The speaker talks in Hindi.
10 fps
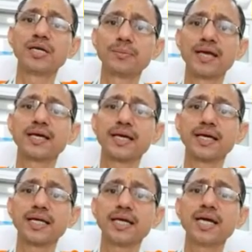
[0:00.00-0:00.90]
मल्टीप्लाई करने
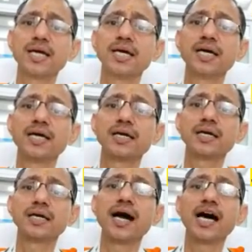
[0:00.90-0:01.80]
के लिए
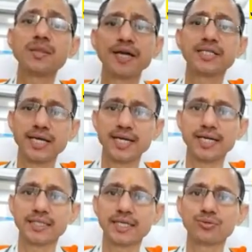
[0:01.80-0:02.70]
एक खाद पानी तैयार
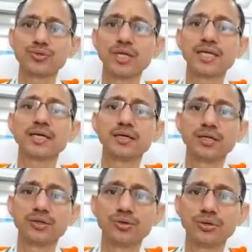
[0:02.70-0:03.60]
करते हैं उसके
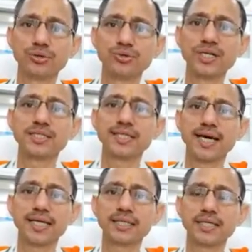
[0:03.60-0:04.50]
लिए न्यूट्रिय
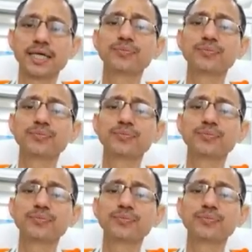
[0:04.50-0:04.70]
तैयार करते